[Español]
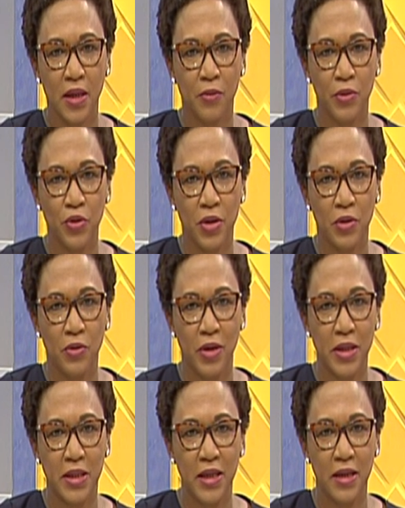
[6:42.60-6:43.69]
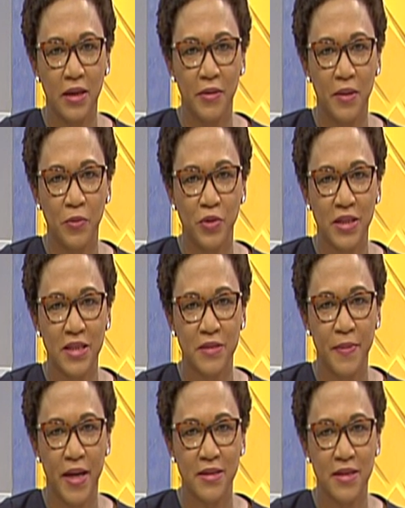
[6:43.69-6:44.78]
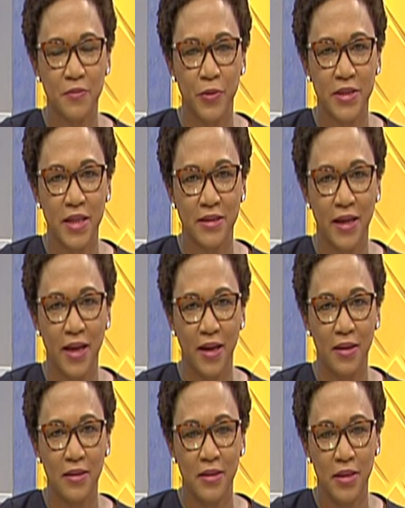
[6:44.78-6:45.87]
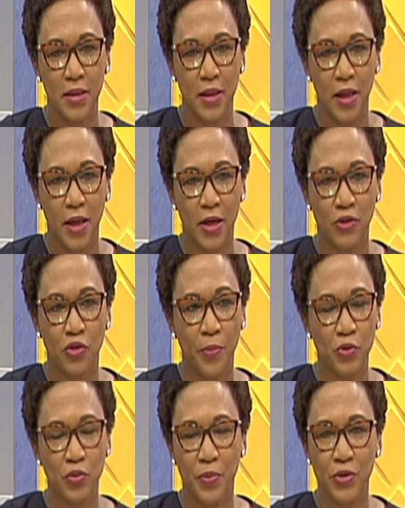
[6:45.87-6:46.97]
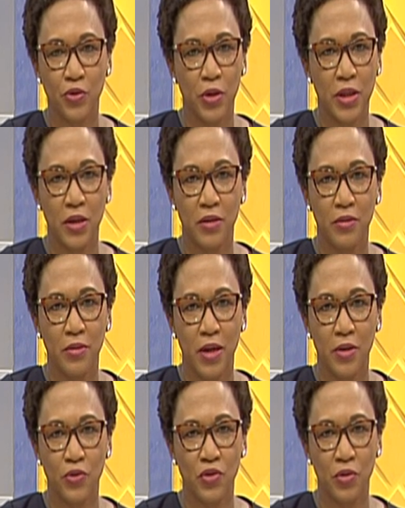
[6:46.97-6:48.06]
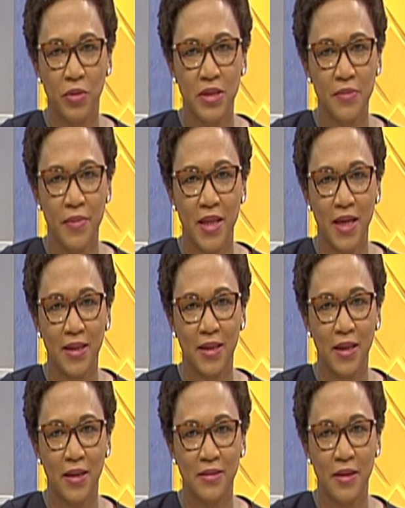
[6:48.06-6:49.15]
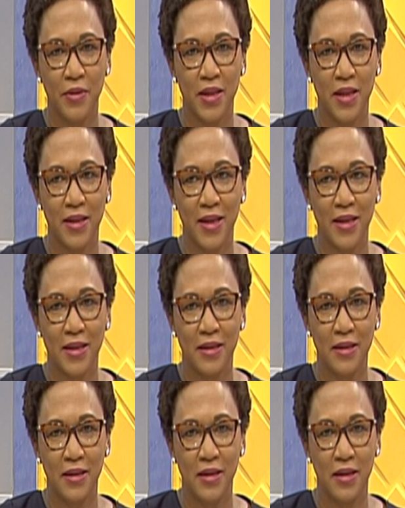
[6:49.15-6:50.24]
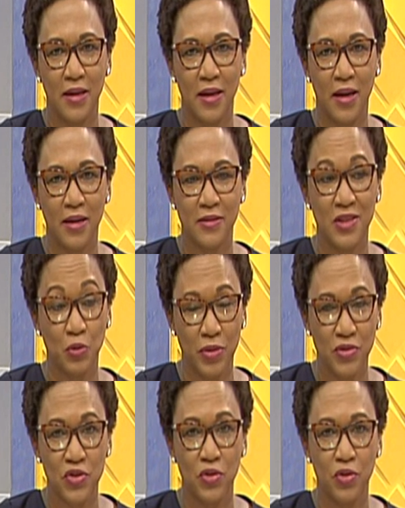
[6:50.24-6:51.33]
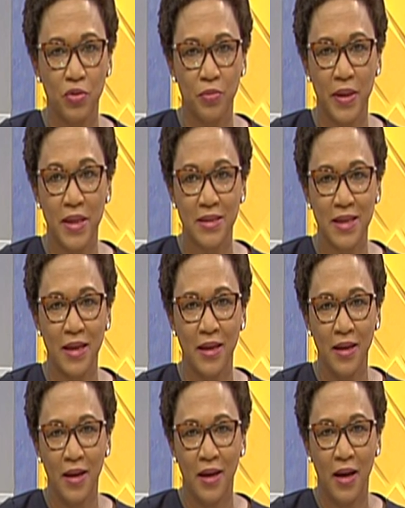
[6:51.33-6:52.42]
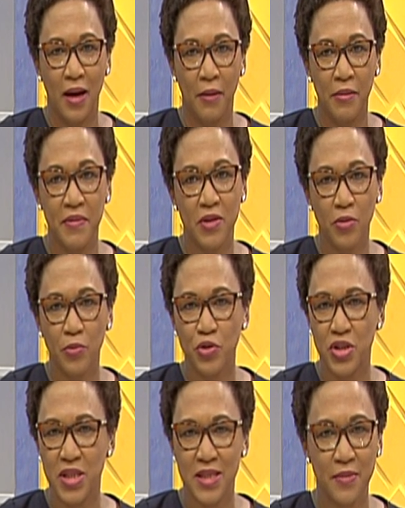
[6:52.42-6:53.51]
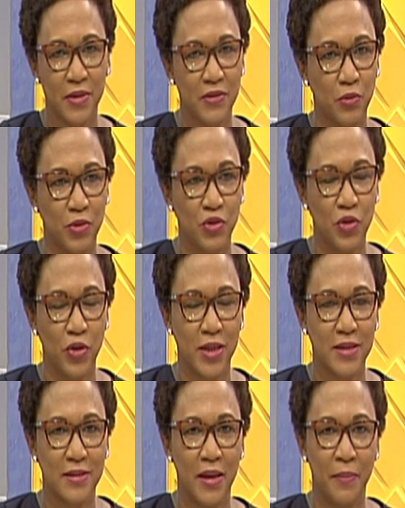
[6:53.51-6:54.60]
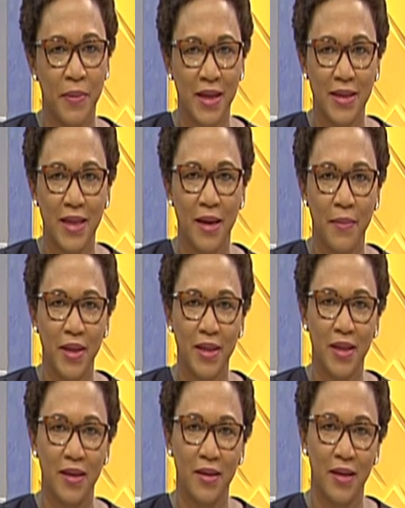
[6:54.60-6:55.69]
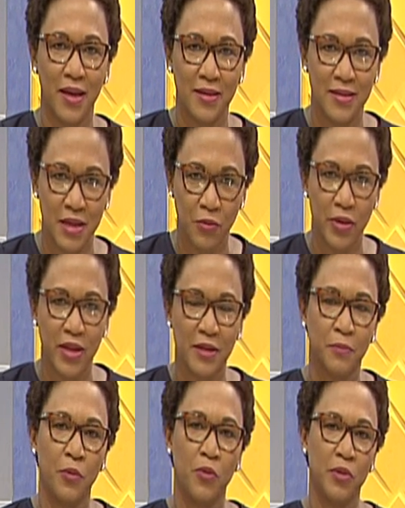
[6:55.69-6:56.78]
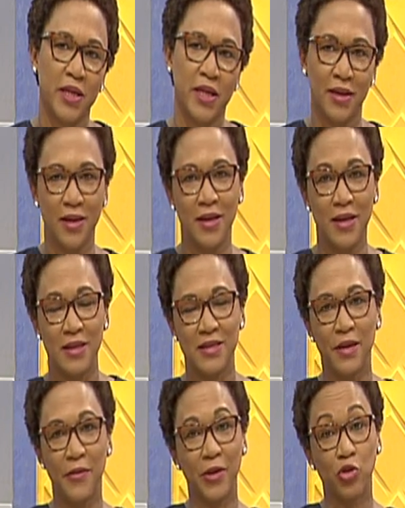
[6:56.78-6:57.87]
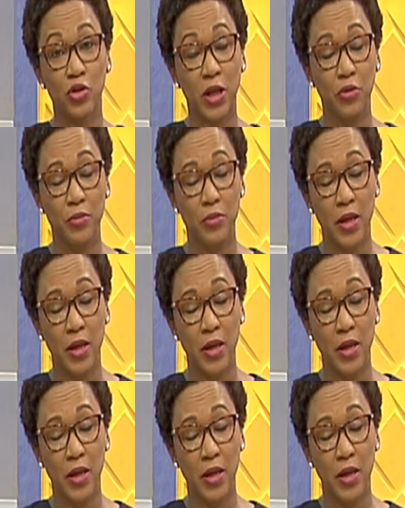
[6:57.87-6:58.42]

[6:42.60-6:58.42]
cuando llegó a Haití había muchas esperanzas puestas en él. Esto, por supuesto, que tiene una consecuencia inmediata en la estabilidad de Haití, en la situación de un país que ha vivido muchísimas situaciones. Eh, prácticamente la seguridad pública se había tornado